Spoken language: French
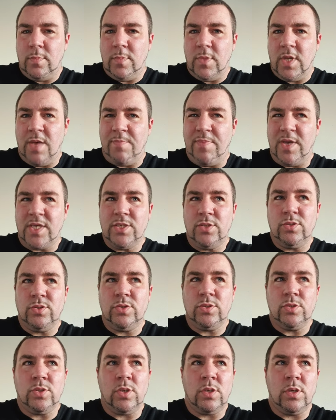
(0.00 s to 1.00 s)
la ben,
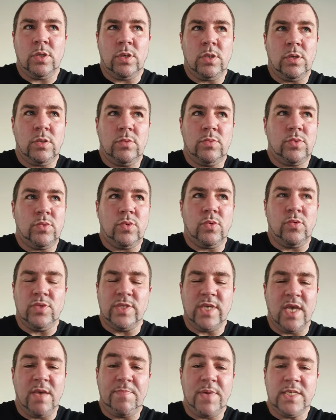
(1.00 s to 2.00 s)
personne, vous
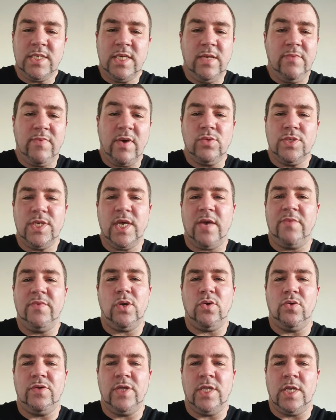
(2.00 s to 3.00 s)
savez pas ce qui va vous servir
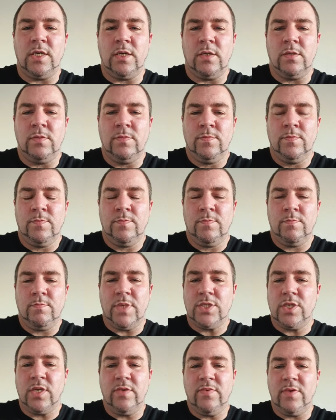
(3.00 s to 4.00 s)
au final.
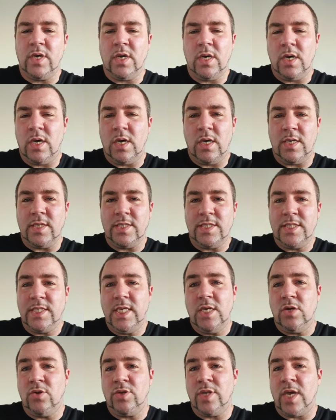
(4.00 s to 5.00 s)
Parce qu'il va, bah,
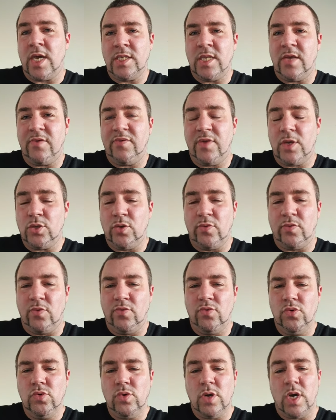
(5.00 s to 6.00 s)
s'il en a rien à faire devant
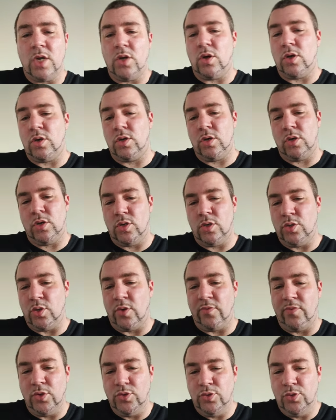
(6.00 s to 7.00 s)
vous, alors euh, dans
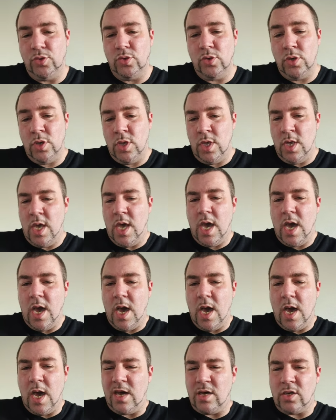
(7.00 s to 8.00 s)
votre dos,
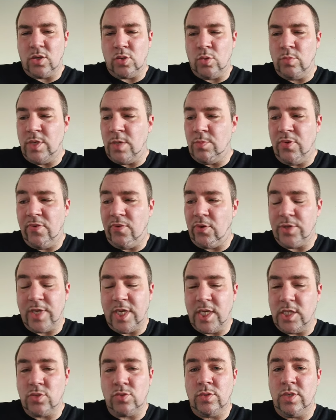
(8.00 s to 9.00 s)
à combien plus forte
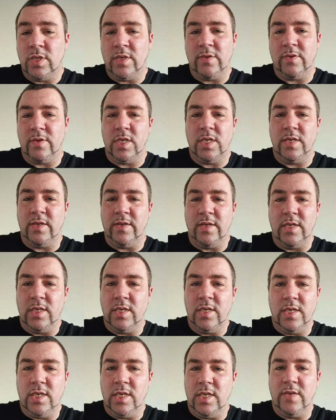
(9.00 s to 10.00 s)
raison
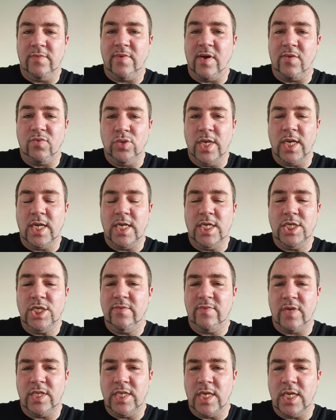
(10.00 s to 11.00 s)
il, va vous négliger, il
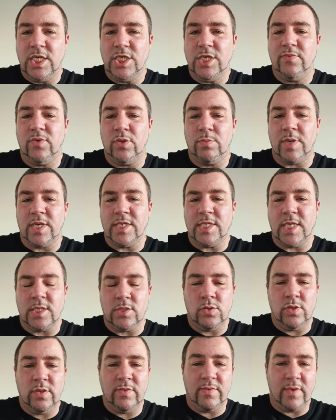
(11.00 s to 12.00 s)
va négliger votre
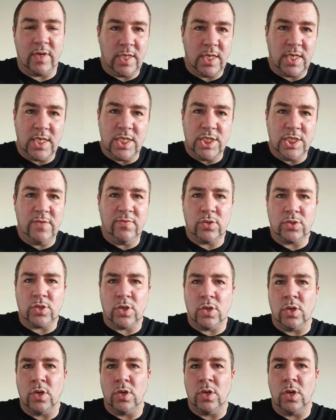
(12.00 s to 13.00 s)
prestation, il va négliger
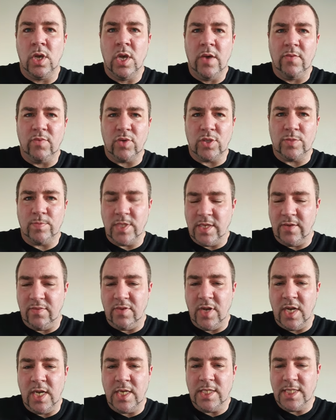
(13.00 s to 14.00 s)
votre, vos
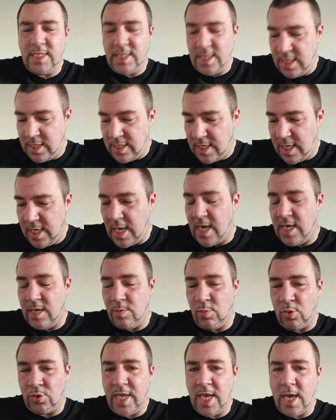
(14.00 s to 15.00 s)
spécificités
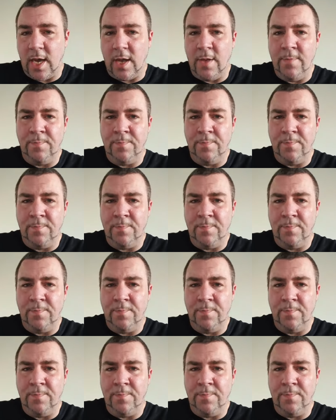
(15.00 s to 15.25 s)
alimentaire.